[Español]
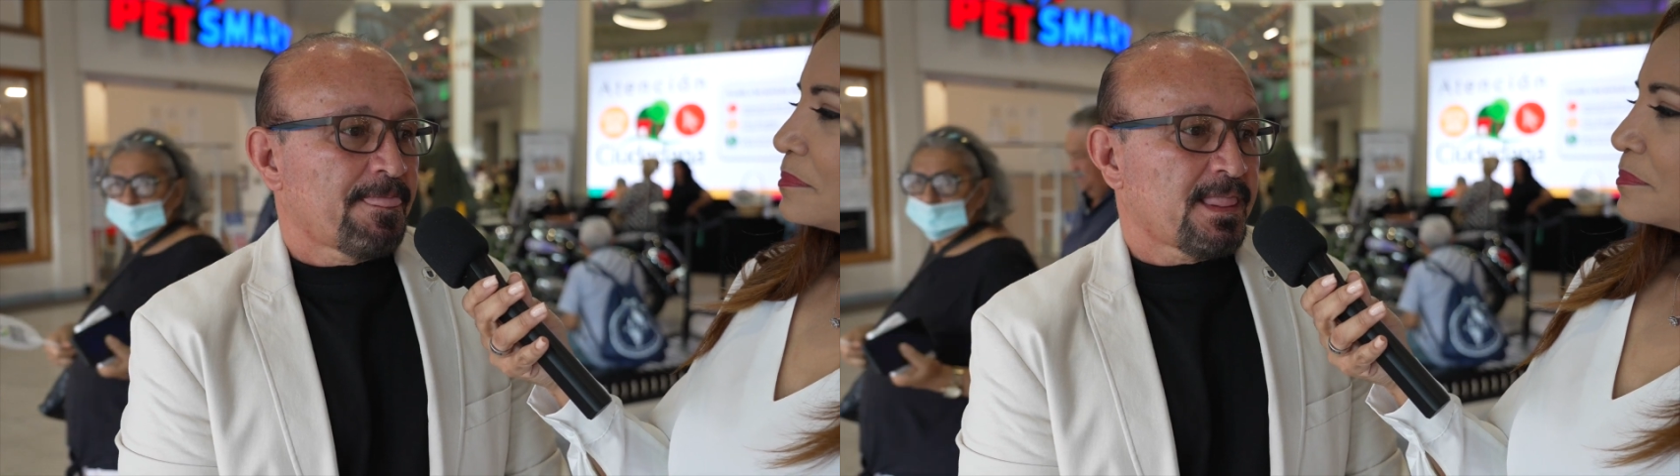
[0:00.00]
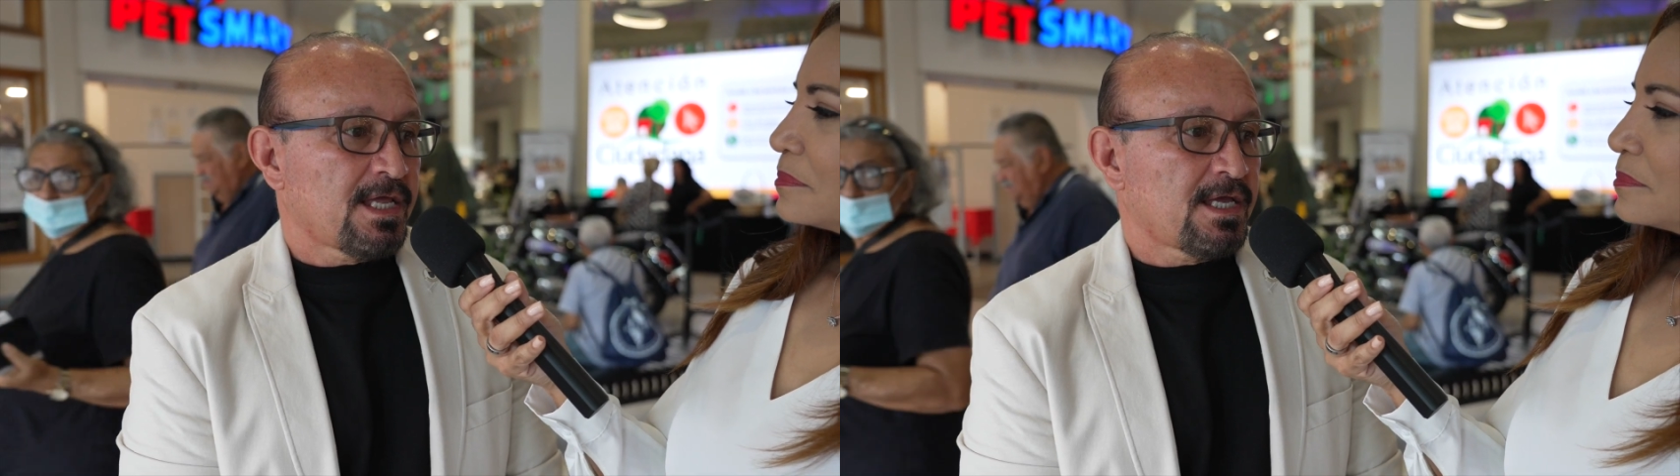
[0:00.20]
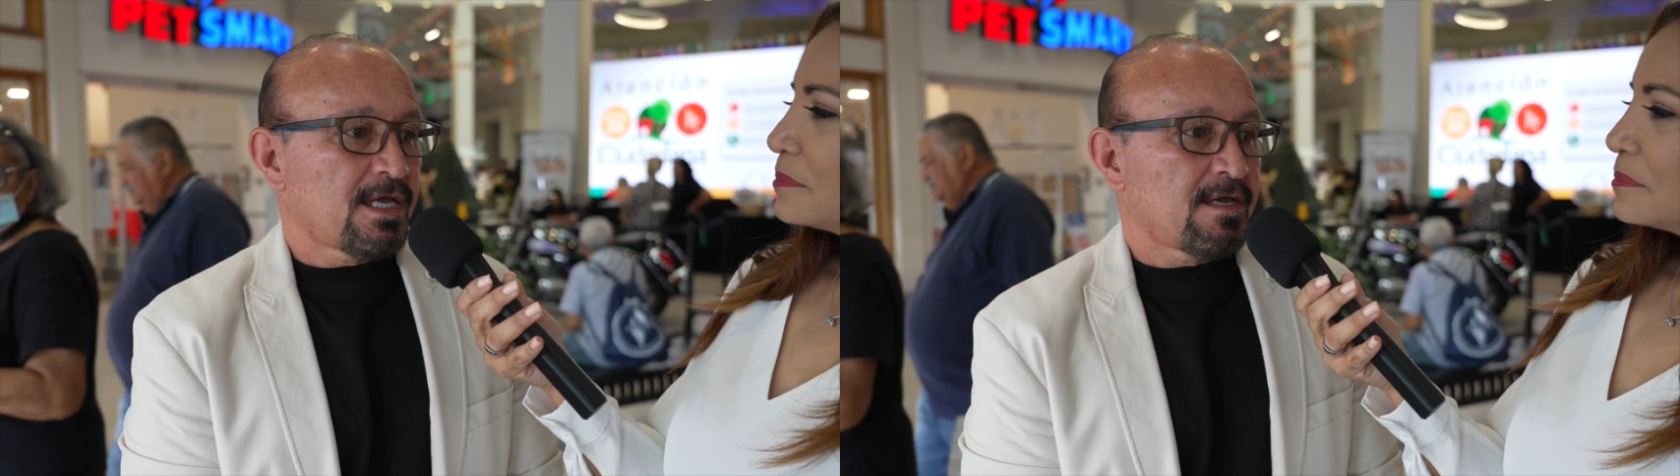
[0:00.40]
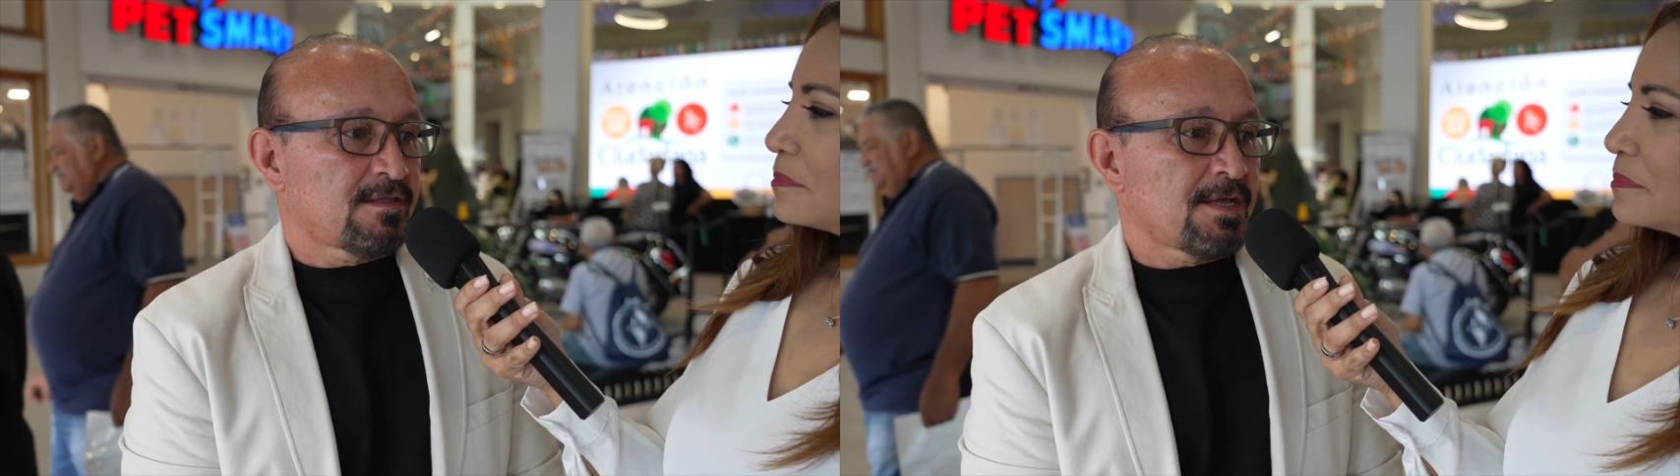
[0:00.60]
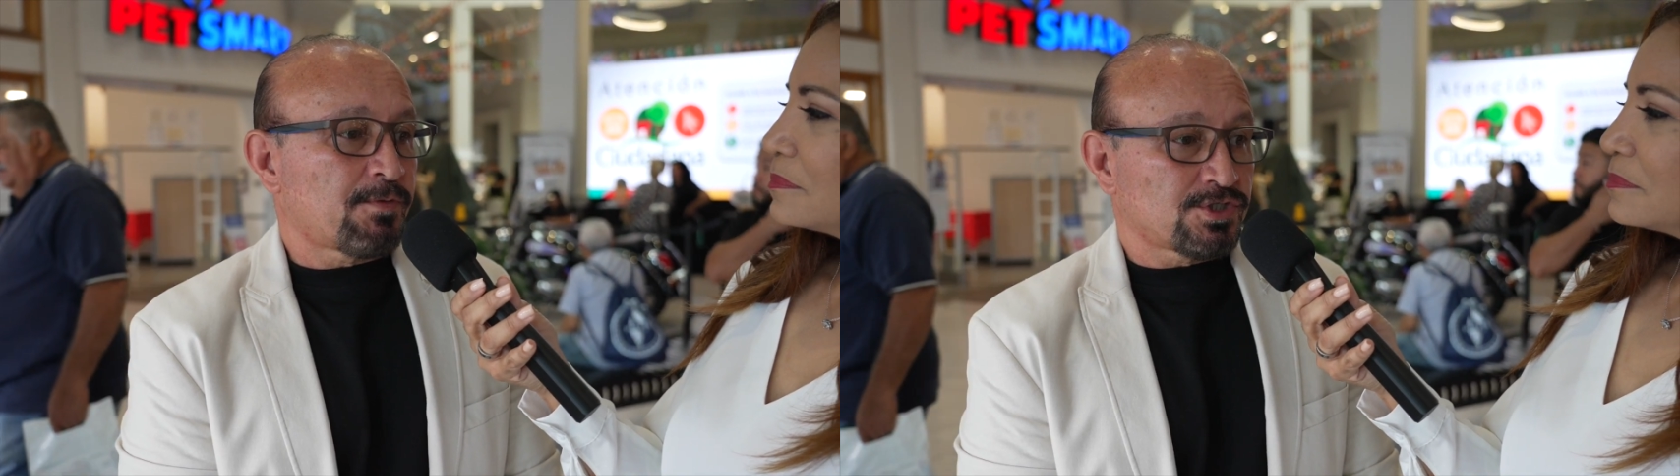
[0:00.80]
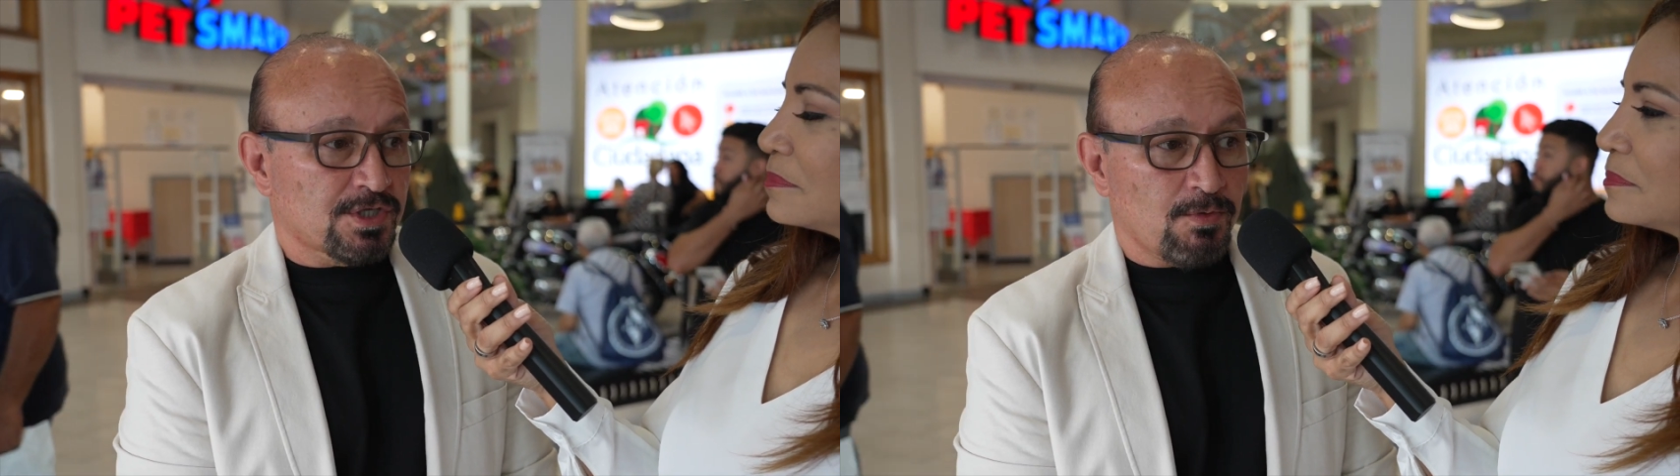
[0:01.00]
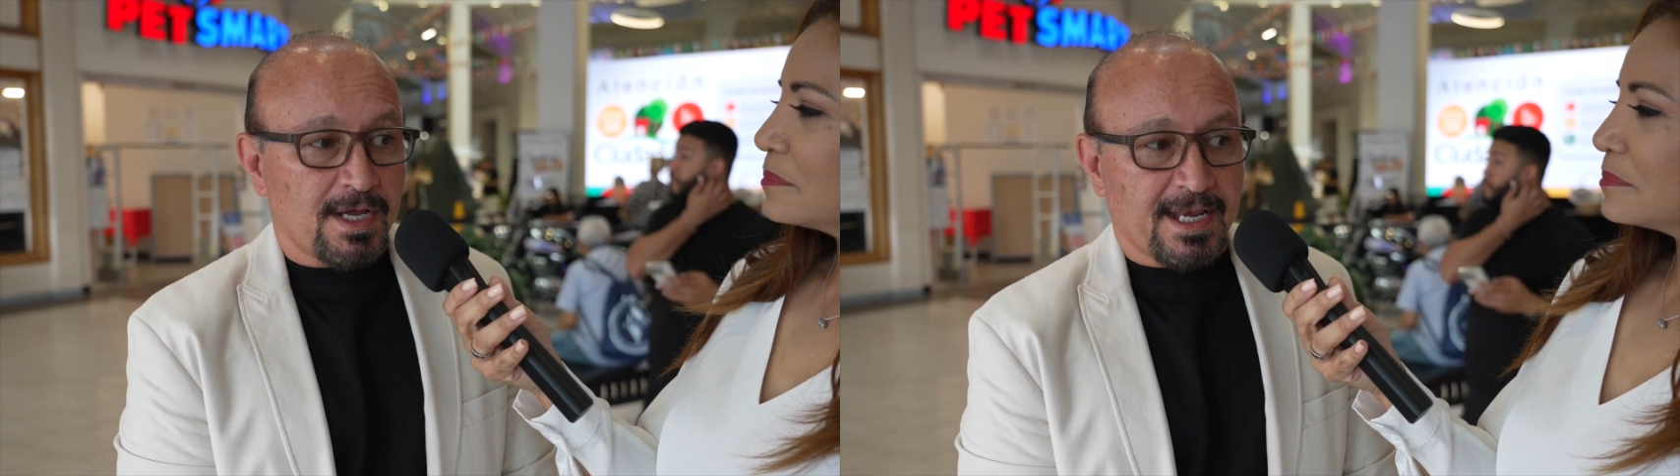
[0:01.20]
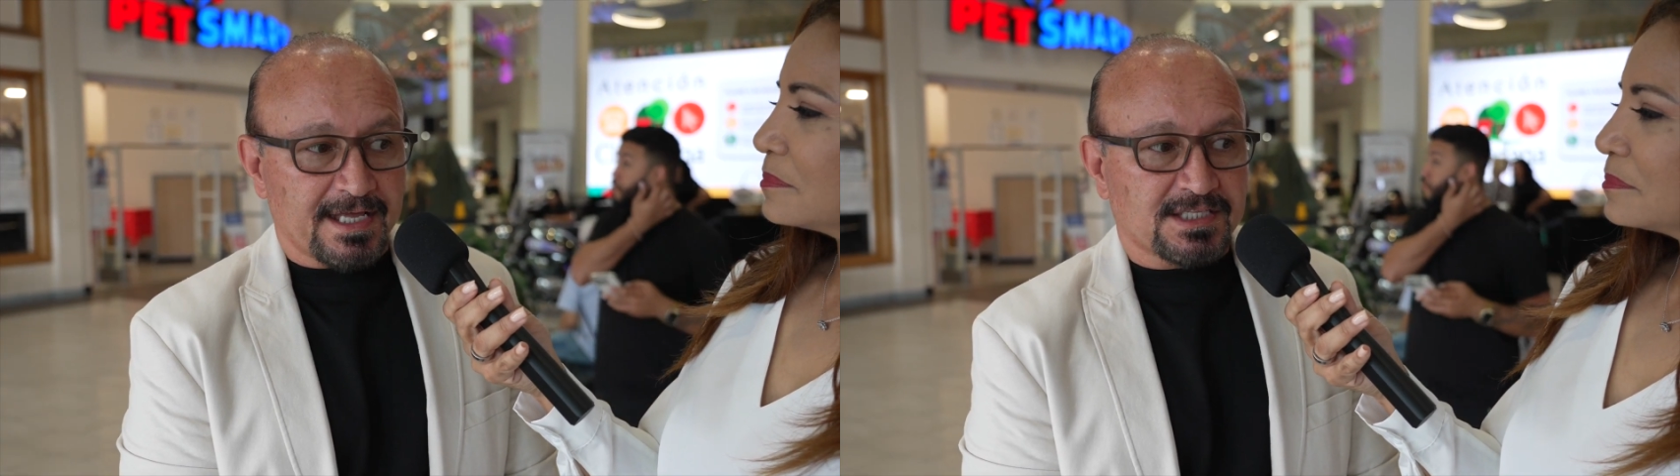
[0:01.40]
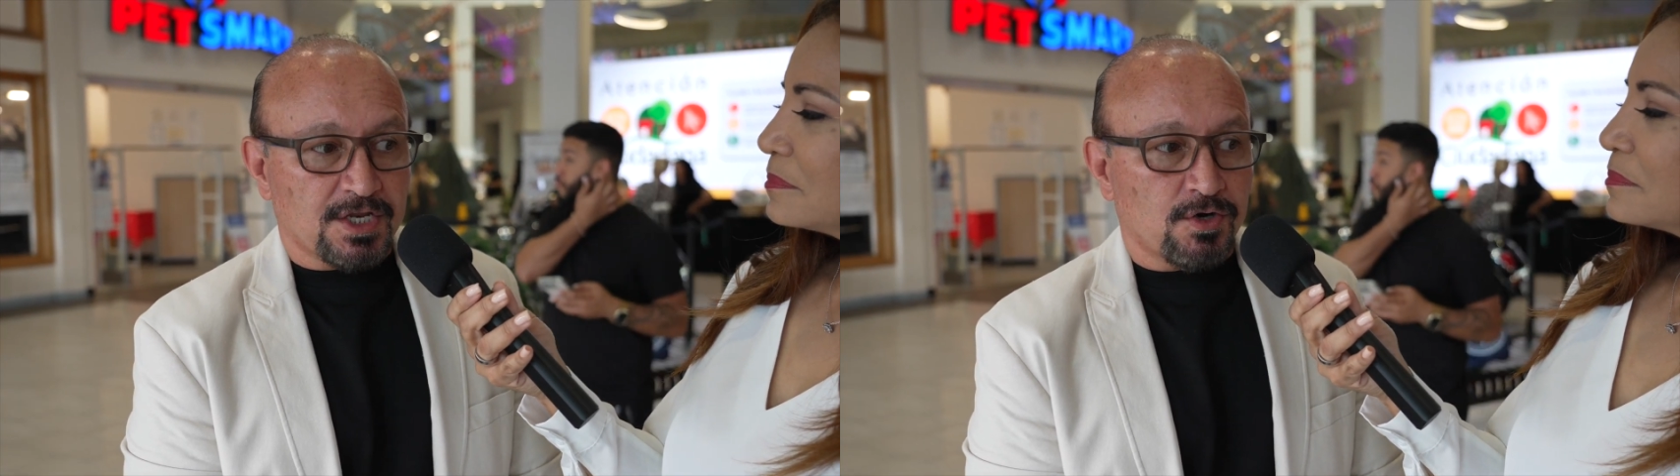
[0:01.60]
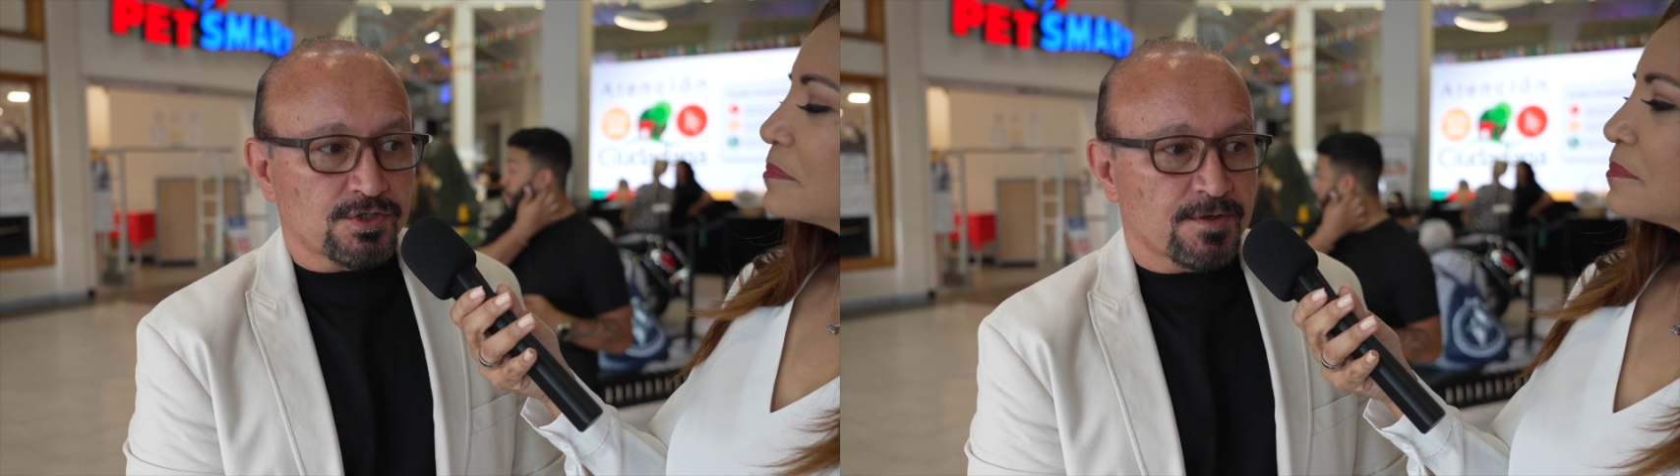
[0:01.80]
de dispositivos
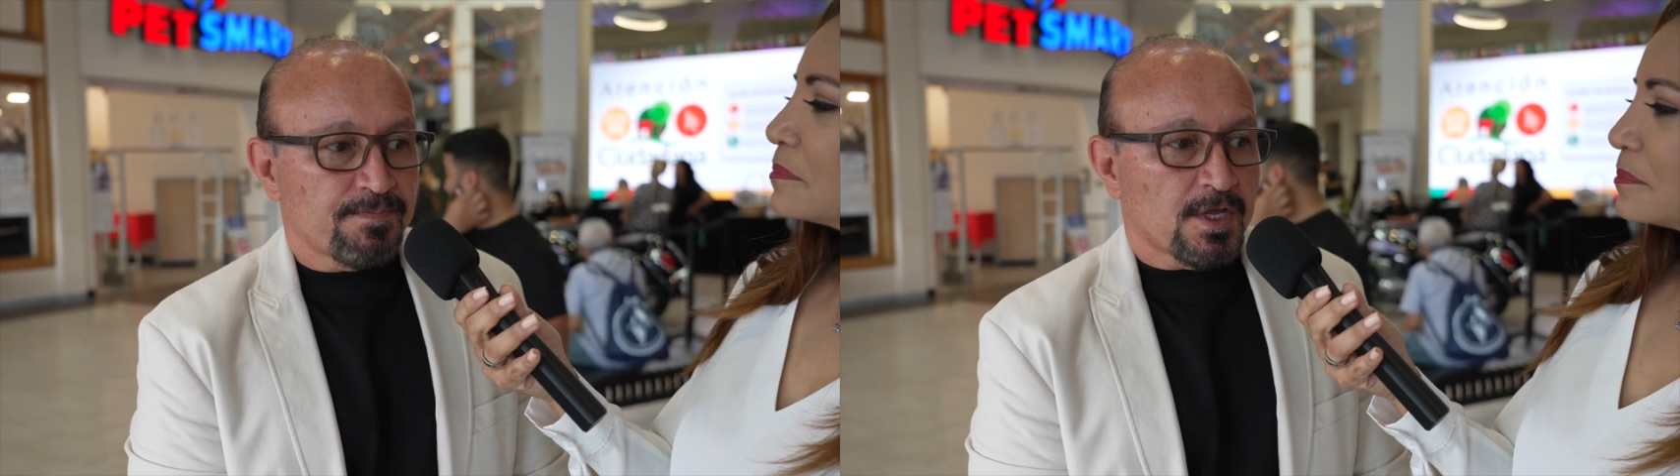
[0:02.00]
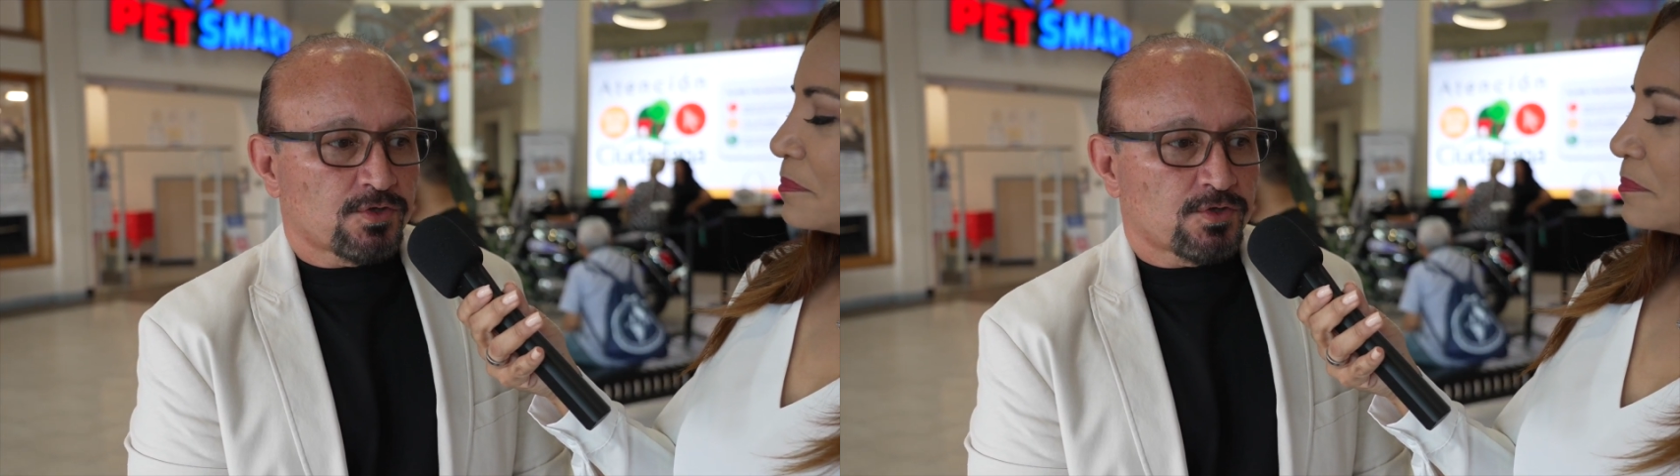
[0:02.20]
eléctricos.